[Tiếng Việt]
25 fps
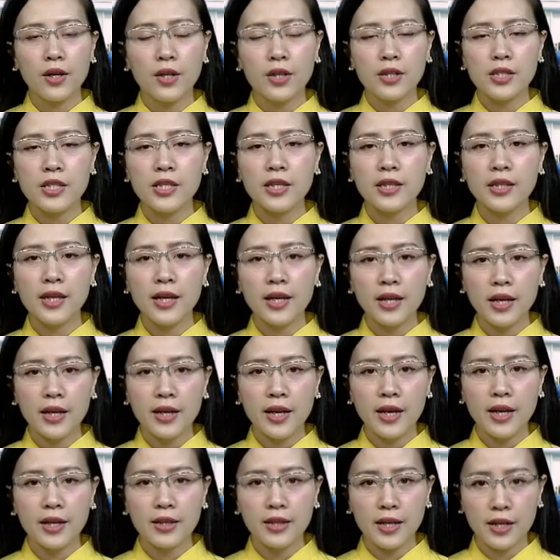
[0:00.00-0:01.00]
Chi tiết liên
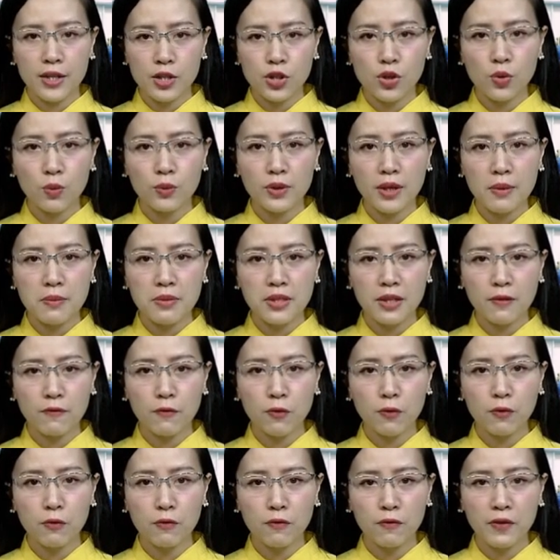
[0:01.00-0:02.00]
hệ tại Trung tâm Dịch
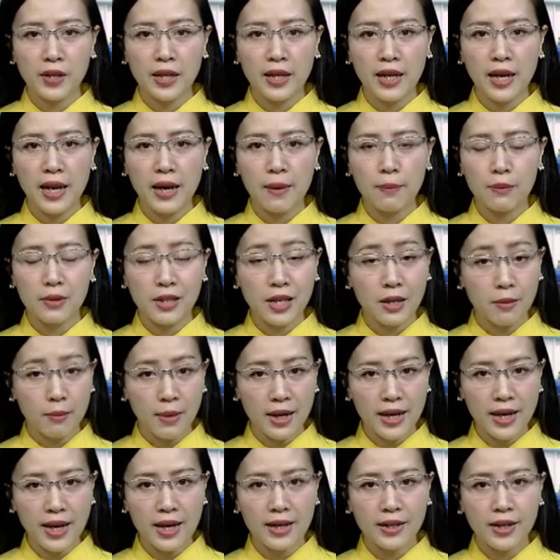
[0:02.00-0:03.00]
vụ Việc làm tỉnh
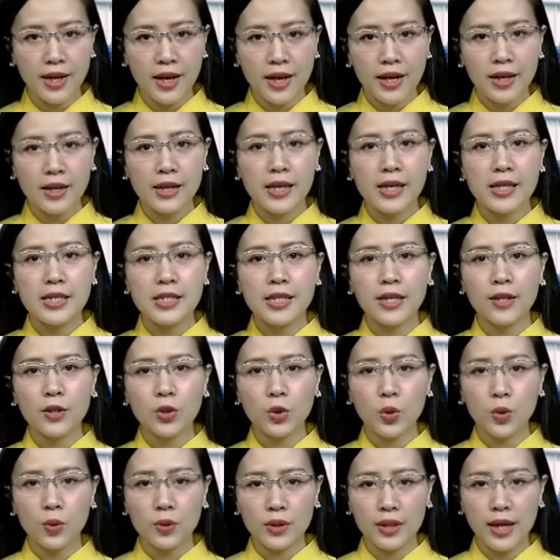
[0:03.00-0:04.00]
Bắc Cạn, địa chỉ
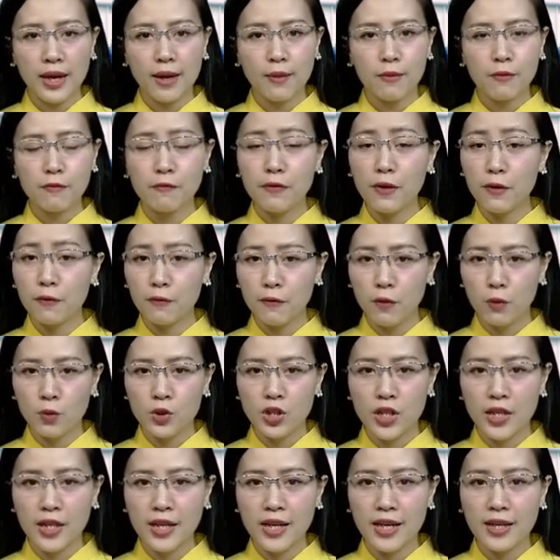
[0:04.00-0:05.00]
tổ 8, phường Phùng
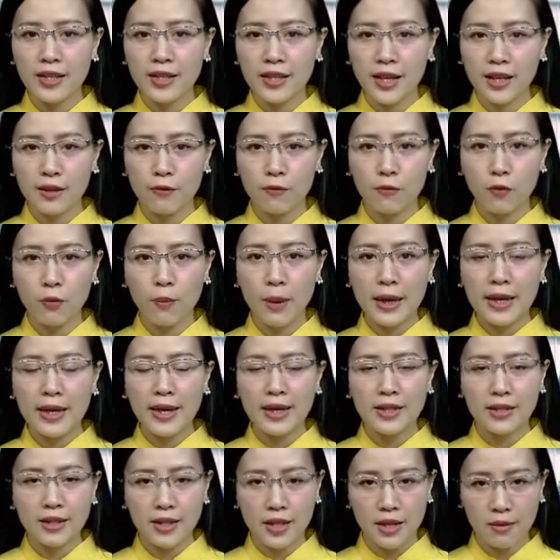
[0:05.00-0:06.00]
Trí Kiên, thành phố Bắc
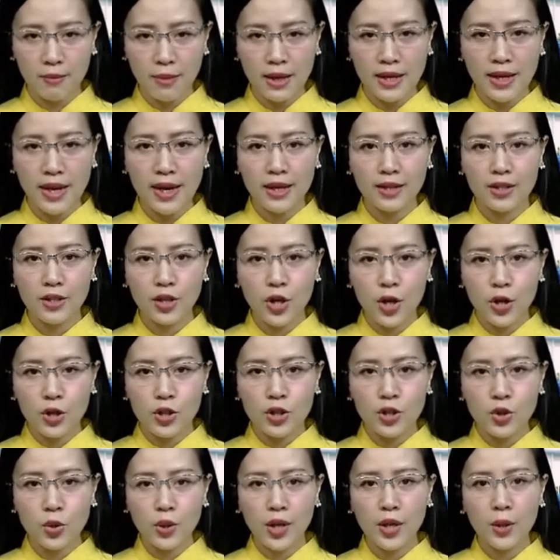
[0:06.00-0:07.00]
Cạn, tỉnh Bắc Cạn,
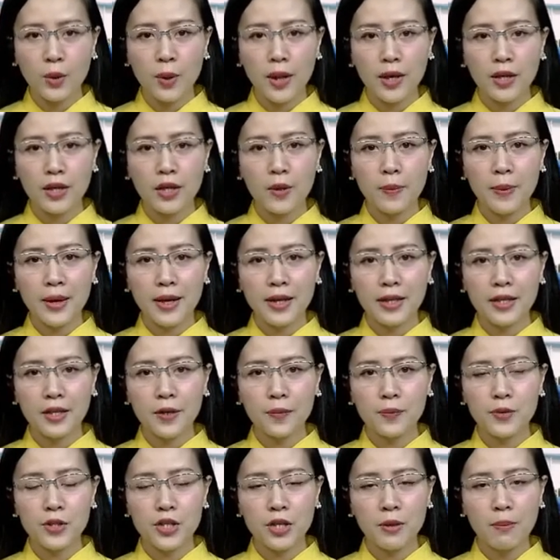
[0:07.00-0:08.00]
số điện thoại
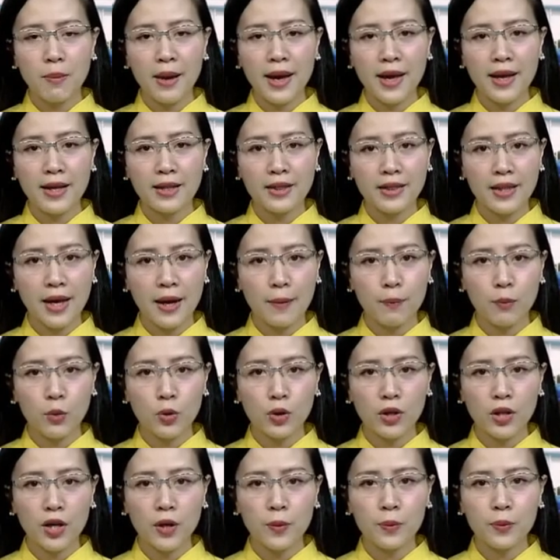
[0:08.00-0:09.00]
02093
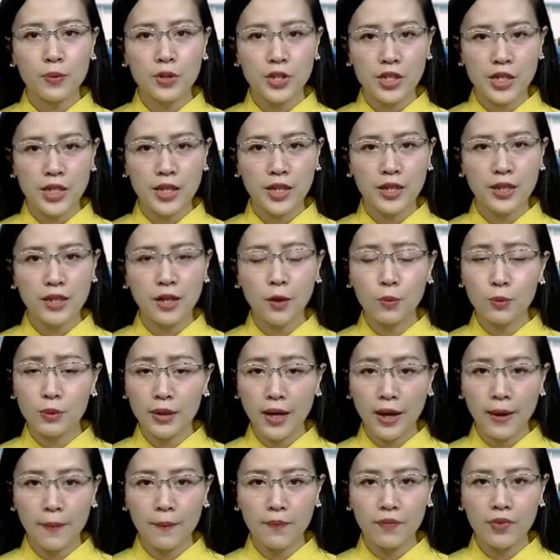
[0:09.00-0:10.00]
810
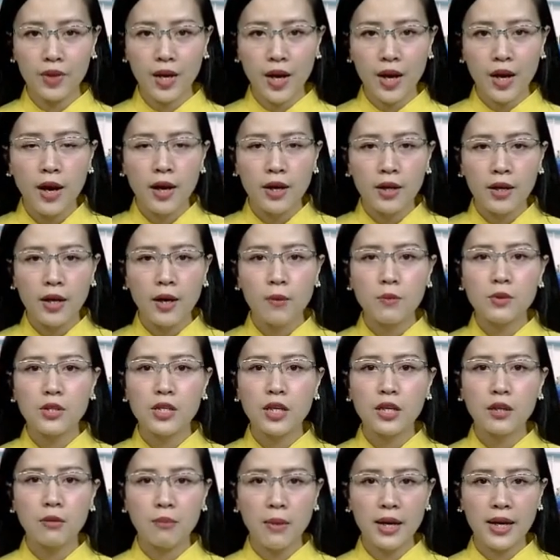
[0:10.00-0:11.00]
908,
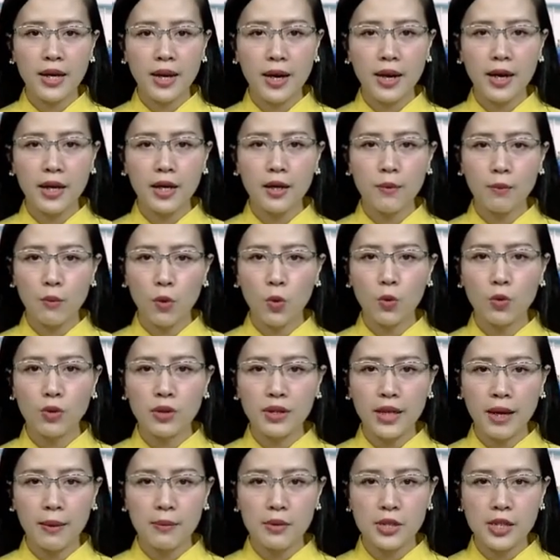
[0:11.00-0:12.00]
0972
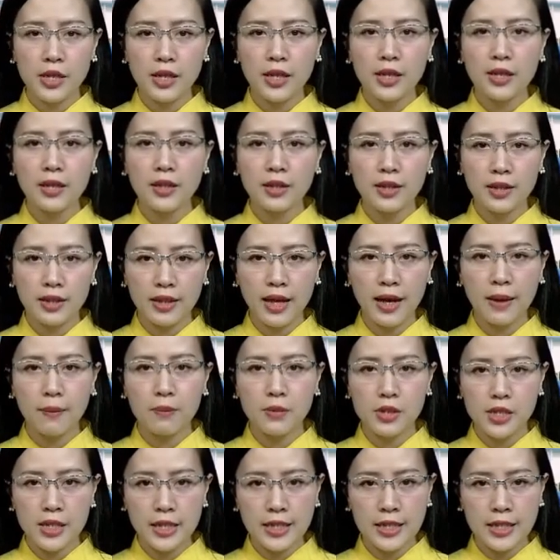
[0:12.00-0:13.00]
489
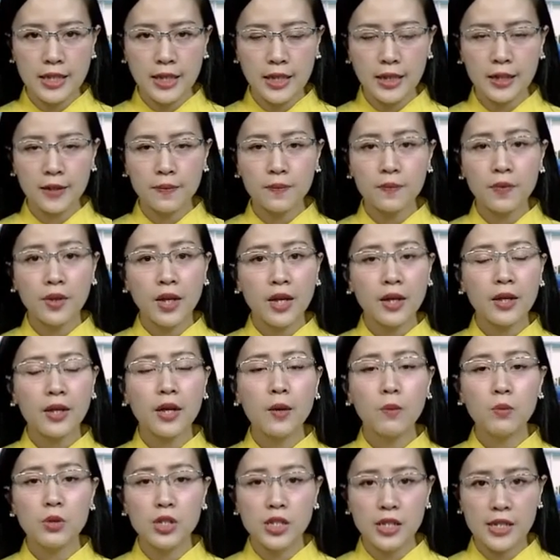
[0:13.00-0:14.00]
899,
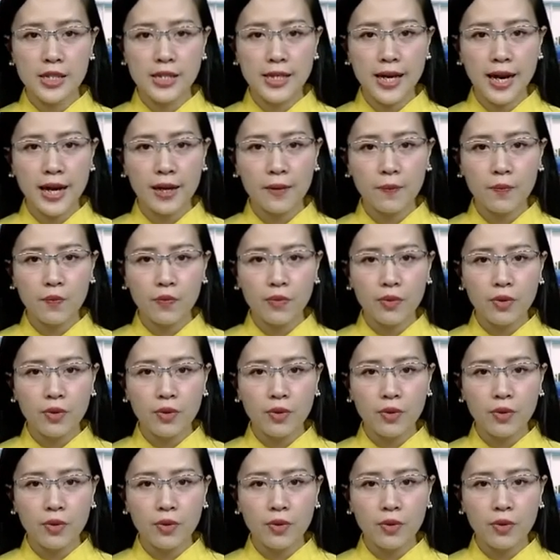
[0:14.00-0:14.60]
đồng chí Trang,